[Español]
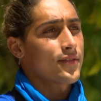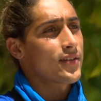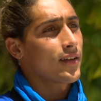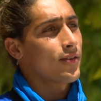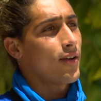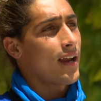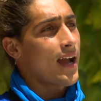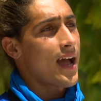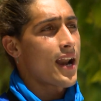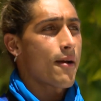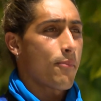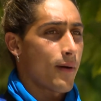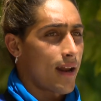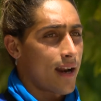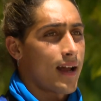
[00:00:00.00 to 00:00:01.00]
echándole ganas
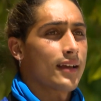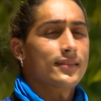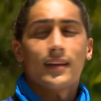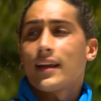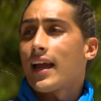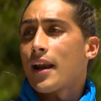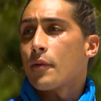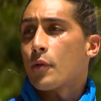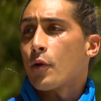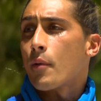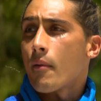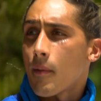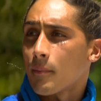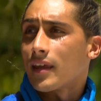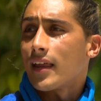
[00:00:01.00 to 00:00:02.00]
para seguir ganando
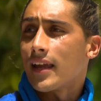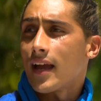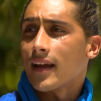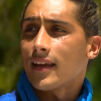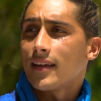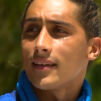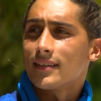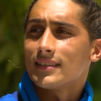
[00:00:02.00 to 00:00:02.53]
más medallas aquí. Y